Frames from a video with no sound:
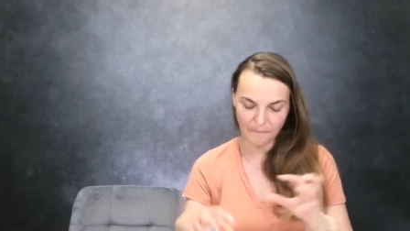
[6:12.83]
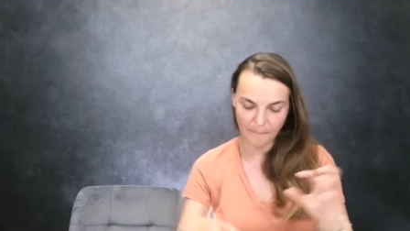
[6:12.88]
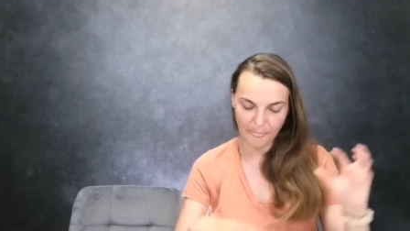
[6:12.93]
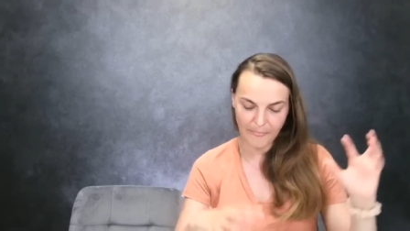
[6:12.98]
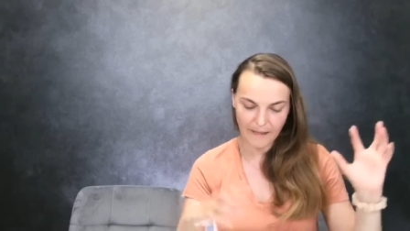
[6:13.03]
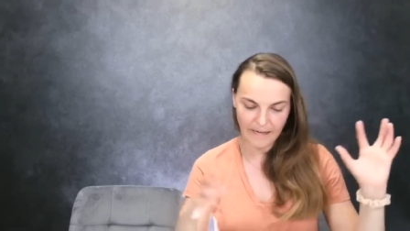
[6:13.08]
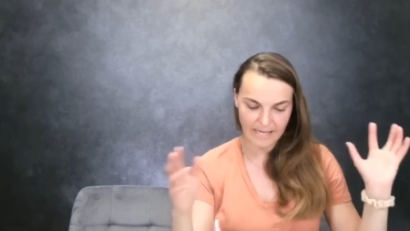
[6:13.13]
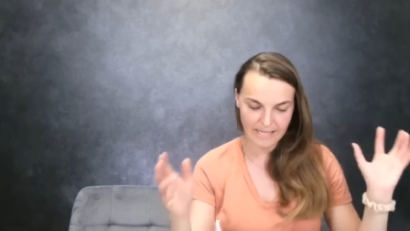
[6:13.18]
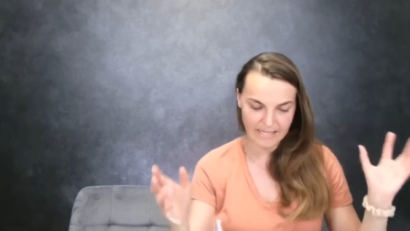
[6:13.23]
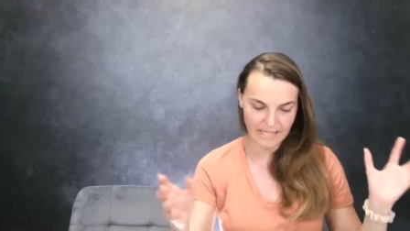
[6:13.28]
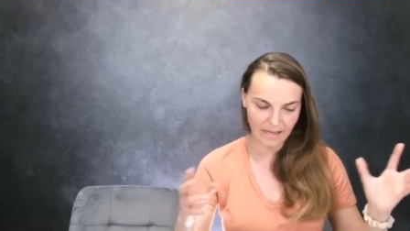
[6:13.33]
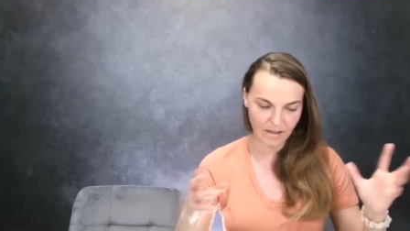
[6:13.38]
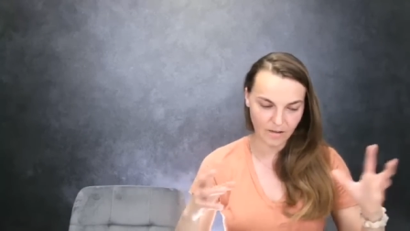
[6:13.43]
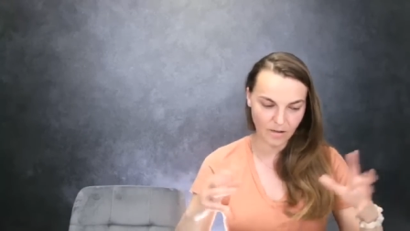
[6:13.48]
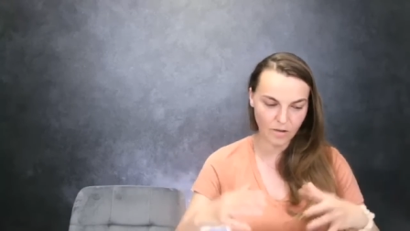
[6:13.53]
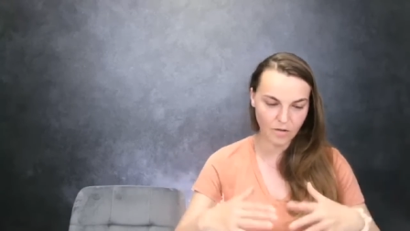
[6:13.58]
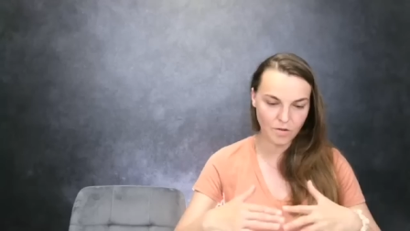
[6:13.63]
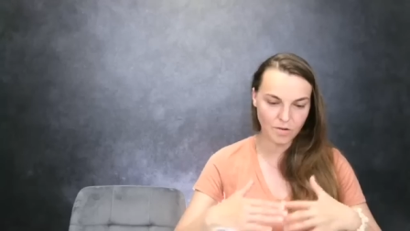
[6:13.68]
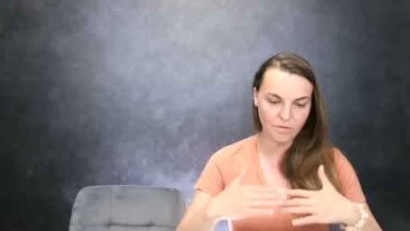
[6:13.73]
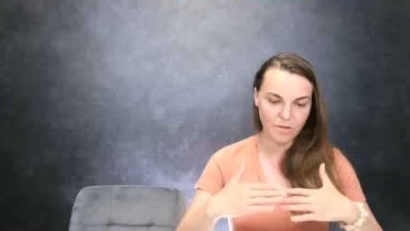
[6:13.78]
I teraz tak, i
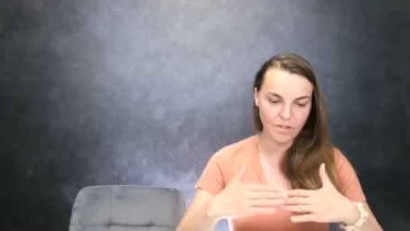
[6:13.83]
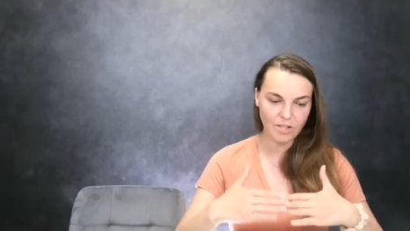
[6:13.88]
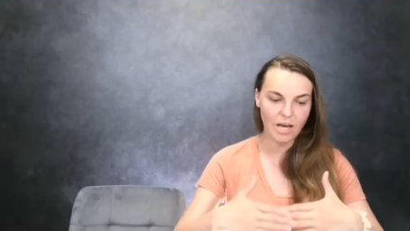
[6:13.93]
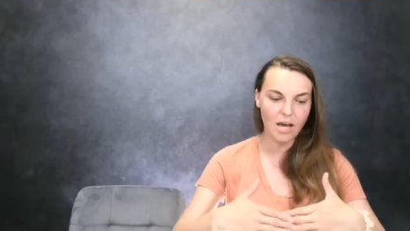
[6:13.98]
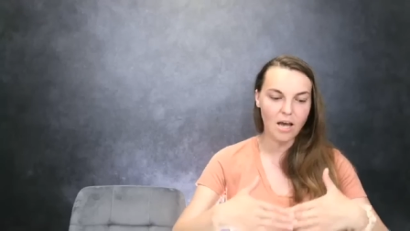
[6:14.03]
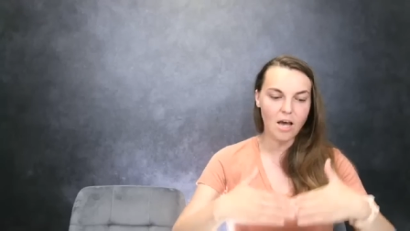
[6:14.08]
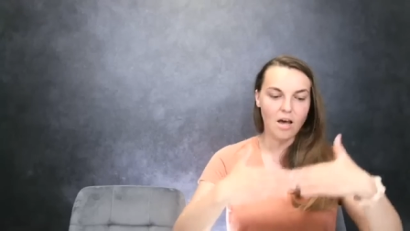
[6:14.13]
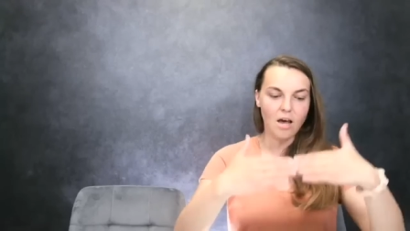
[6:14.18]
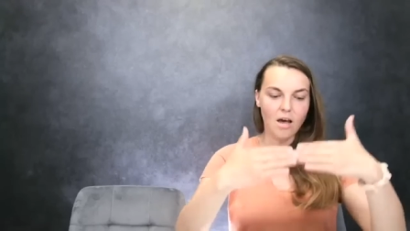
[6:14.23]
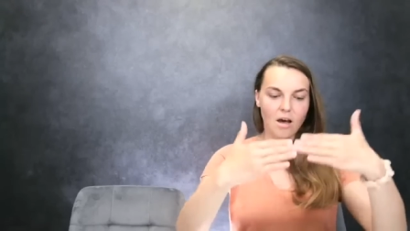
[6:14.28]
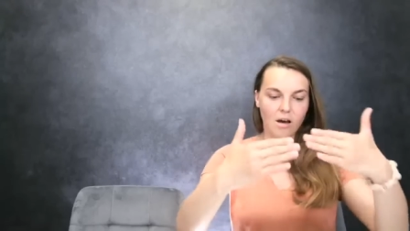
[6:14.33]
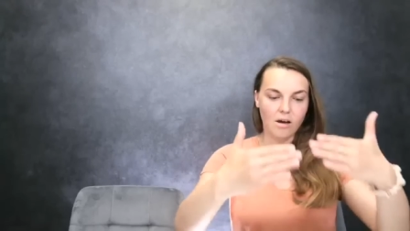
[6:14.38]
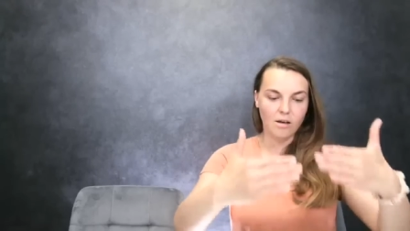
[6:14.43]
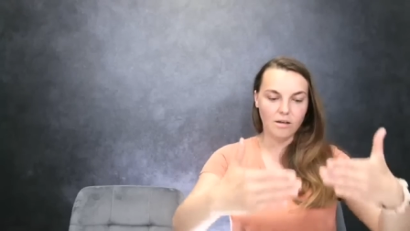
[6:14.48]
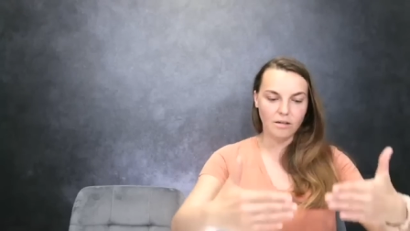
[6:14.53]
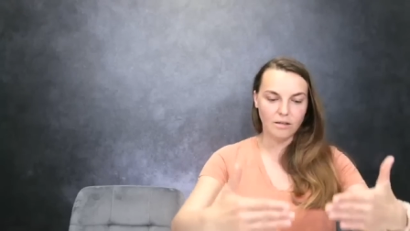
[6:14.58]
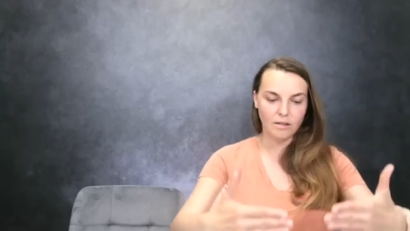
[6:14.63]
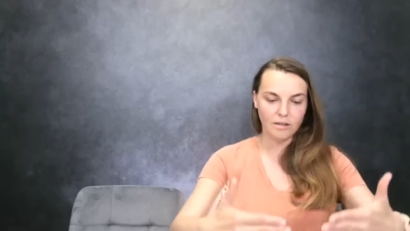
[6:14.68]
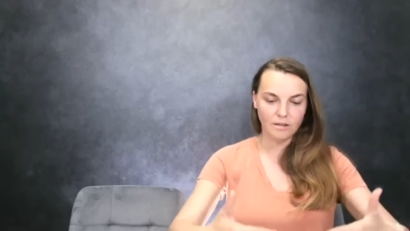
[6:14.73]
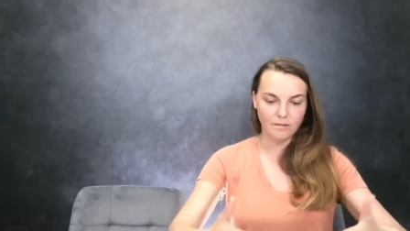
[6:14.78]
oczywiście
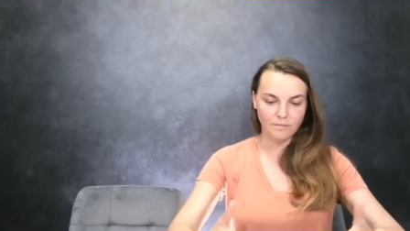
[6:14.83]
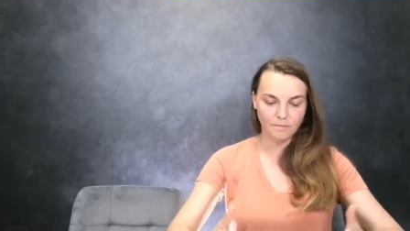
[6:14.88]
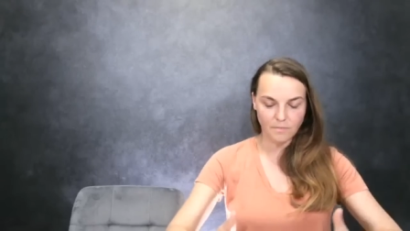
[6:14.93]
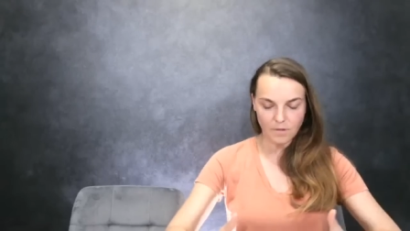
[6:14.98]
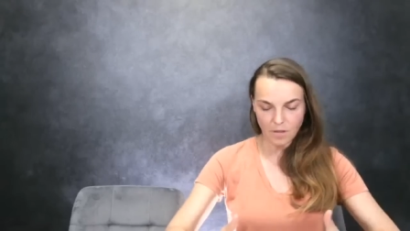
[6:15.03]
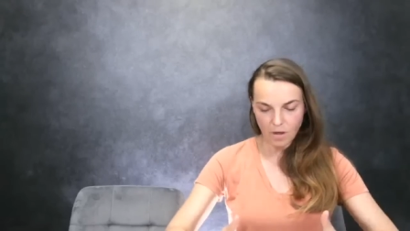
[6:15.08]
y,